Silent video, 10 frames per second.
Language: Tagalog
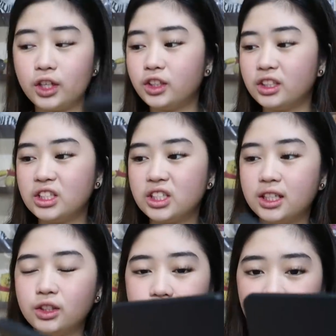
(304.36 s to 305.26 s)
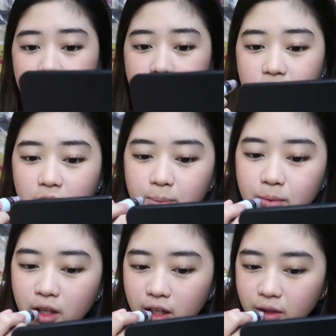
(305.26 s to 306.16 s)
So, ito hindi siya ganun kahirap.
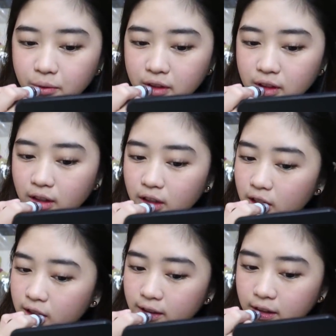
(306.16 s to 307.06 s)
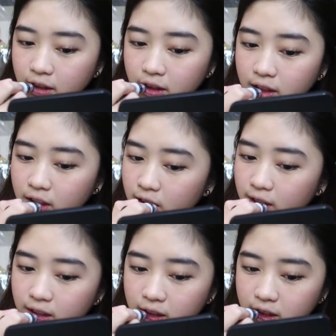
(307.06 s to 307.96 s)
Ayan, wait lang.
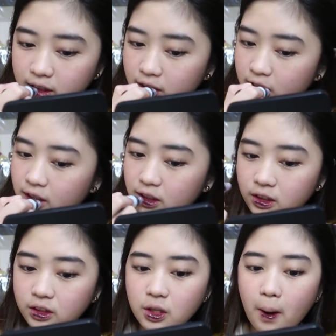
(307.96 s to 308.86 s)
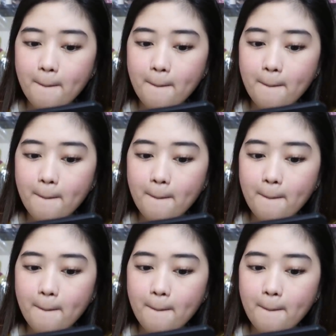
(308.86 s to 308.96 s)
Lalagay na natin.